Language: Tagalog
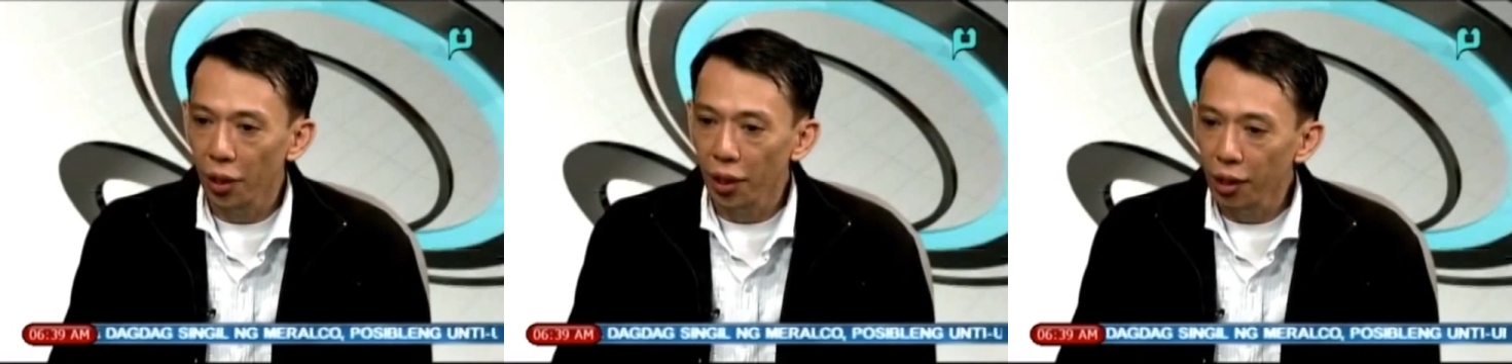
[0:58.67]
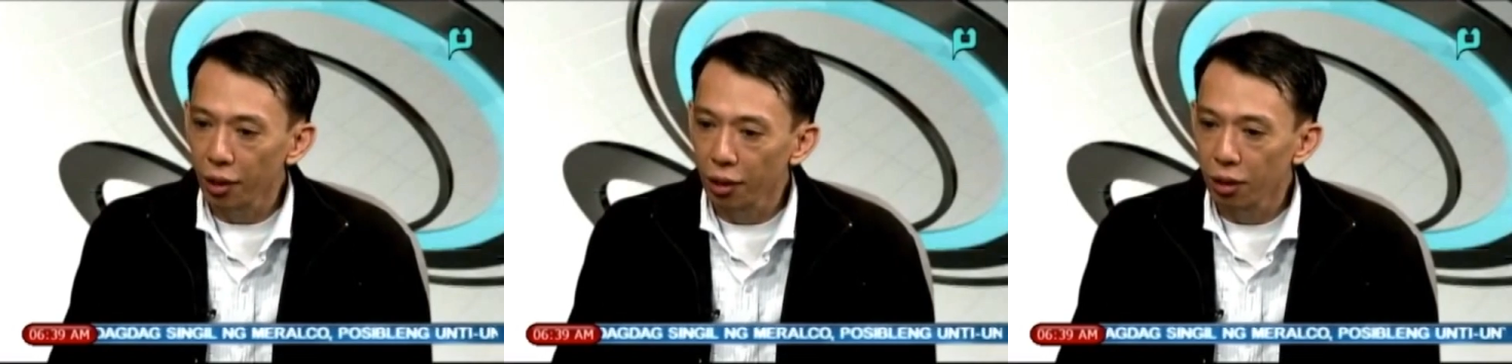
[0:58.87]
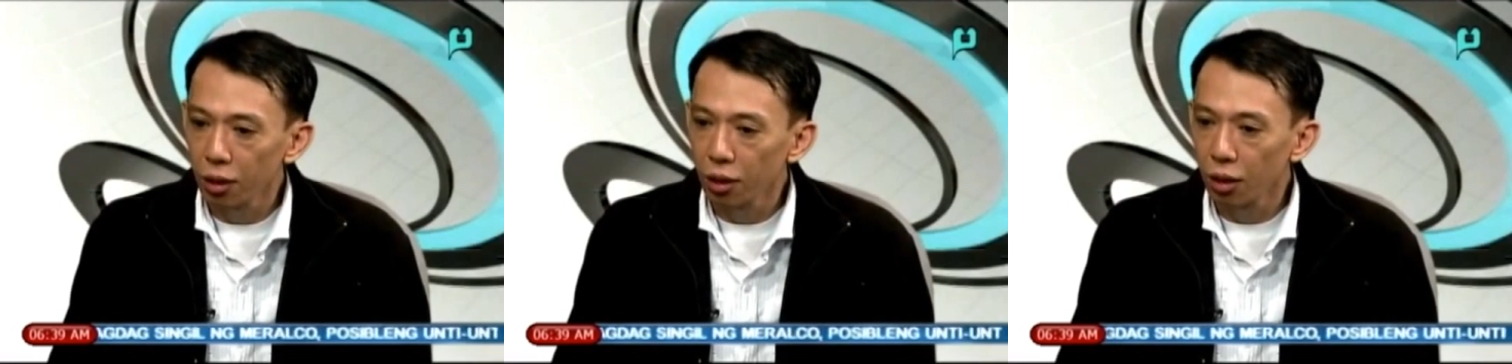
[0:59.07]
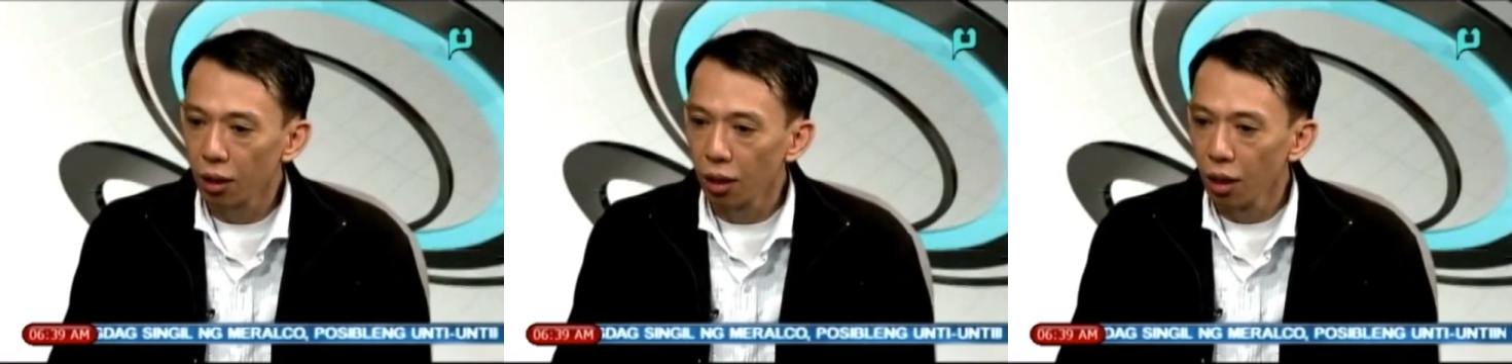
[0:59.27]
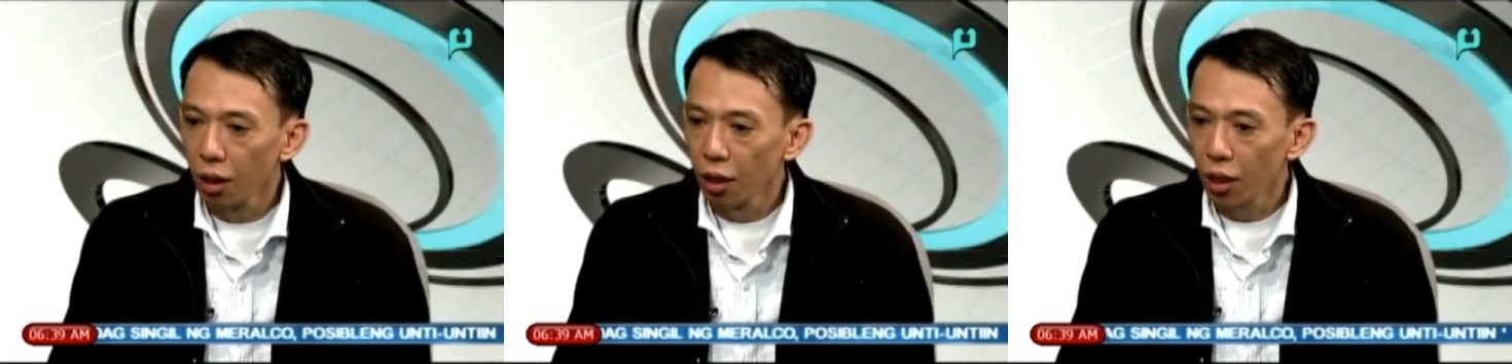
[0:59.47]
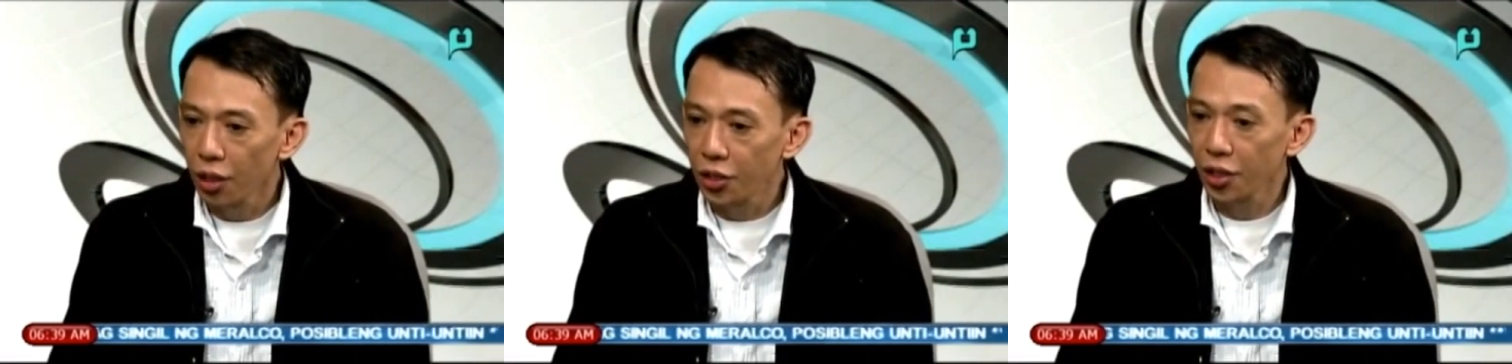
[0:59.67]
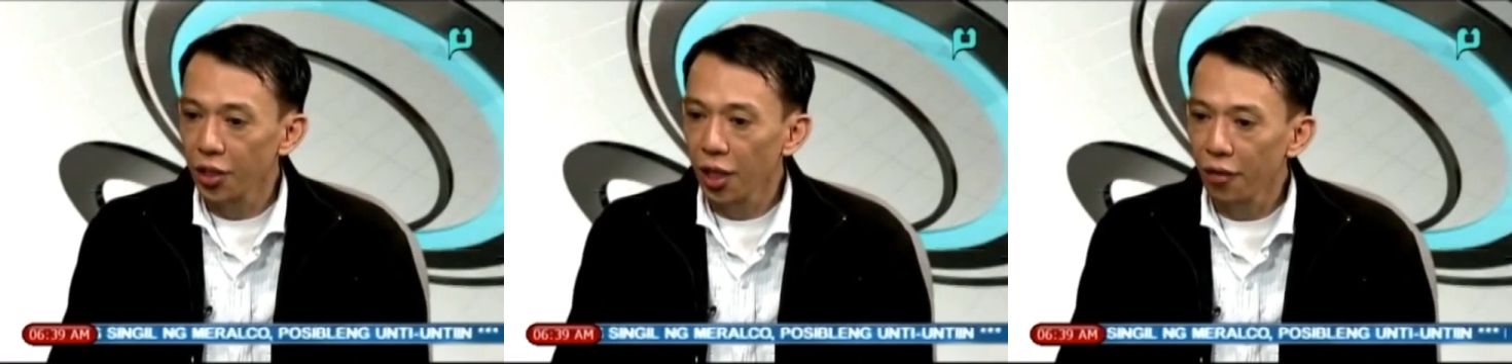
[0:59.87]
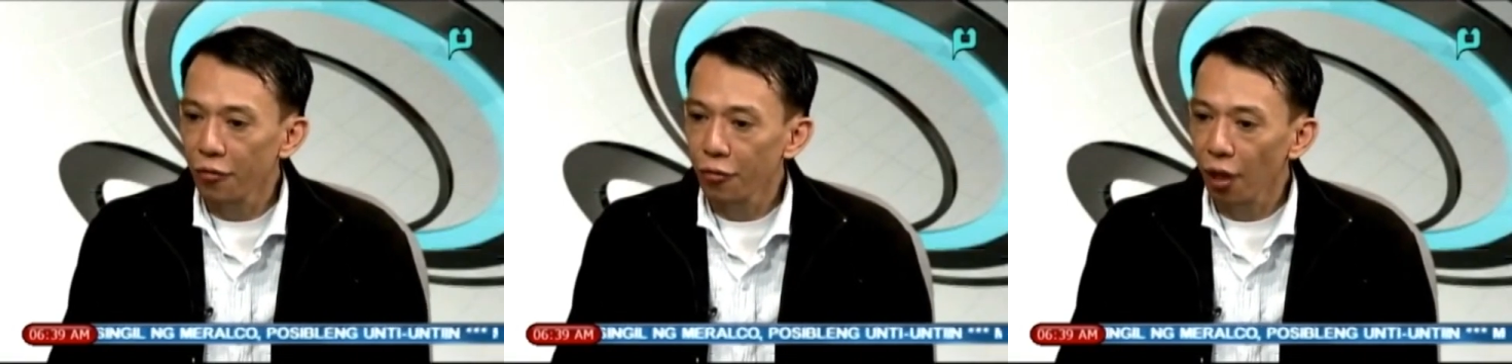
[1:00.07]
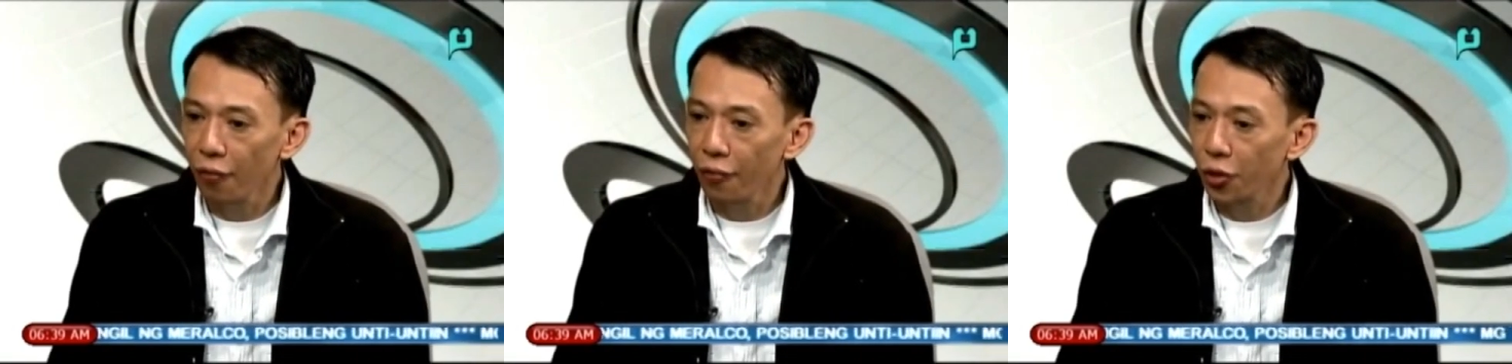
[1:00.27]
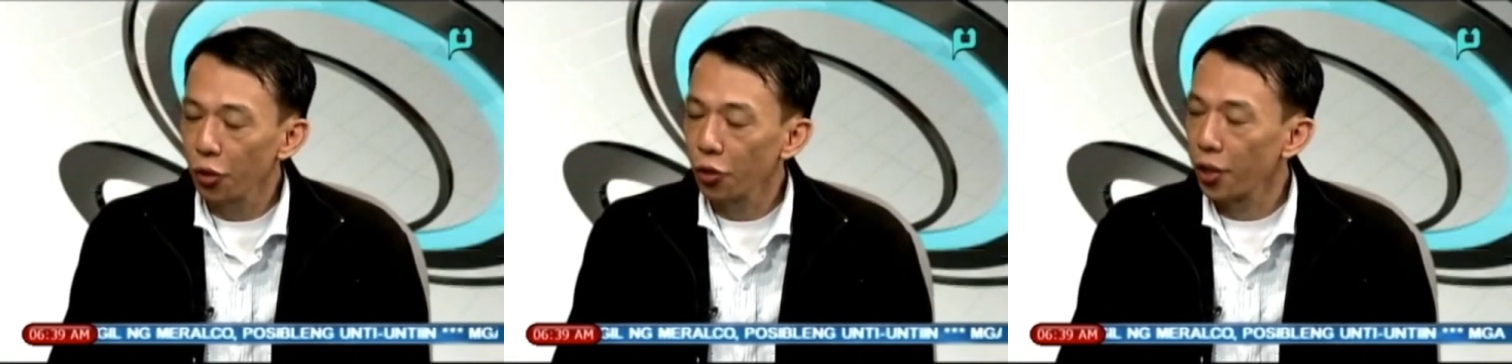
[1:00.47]
wherein it's a
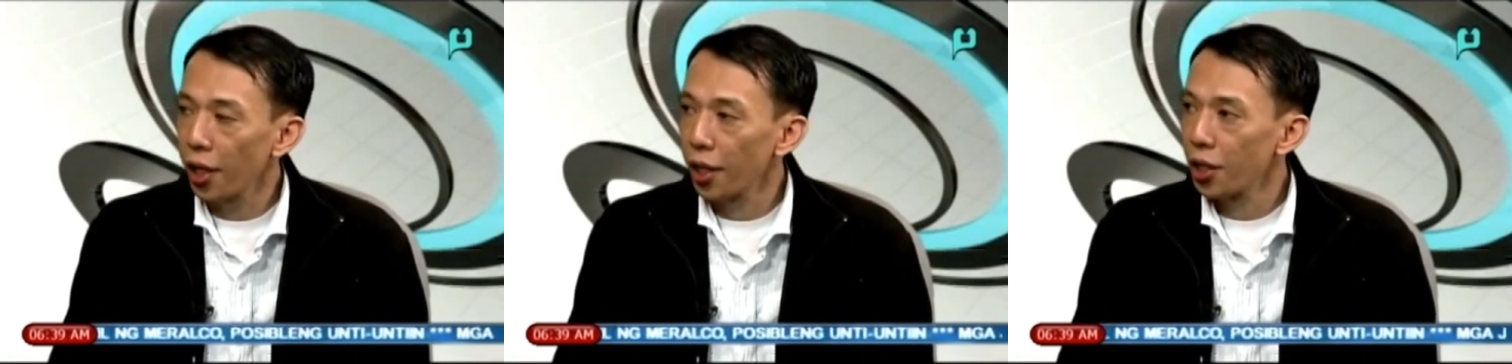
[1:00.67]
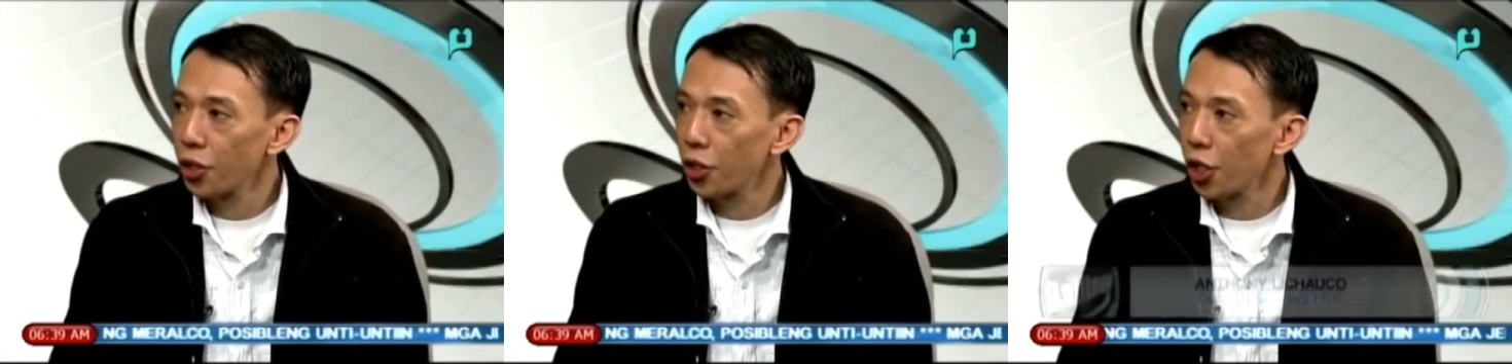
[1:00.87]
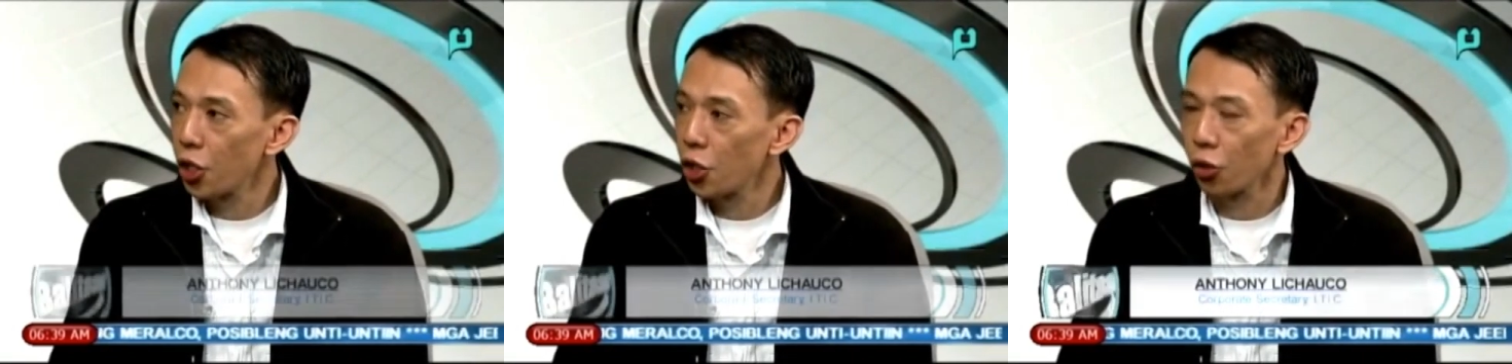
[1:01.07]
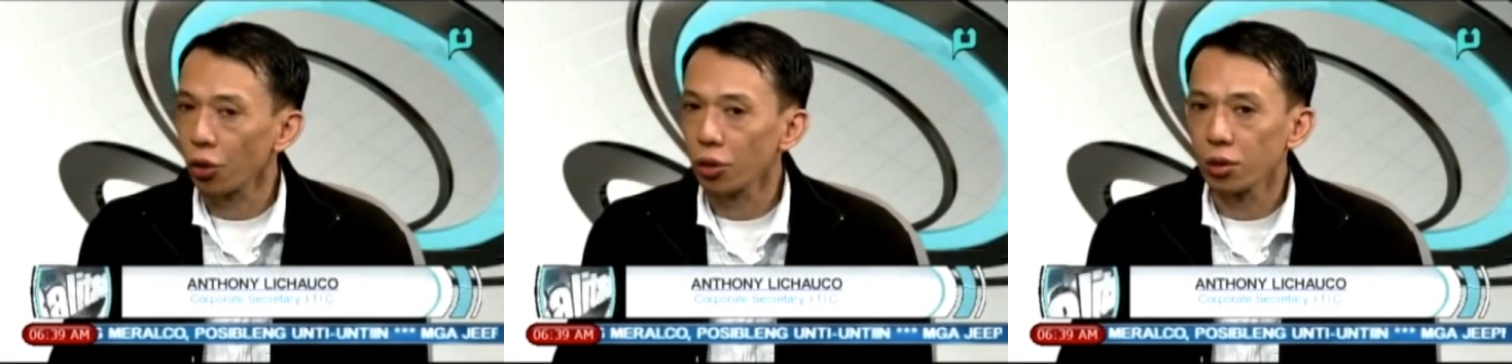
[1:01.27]
non-profit organization.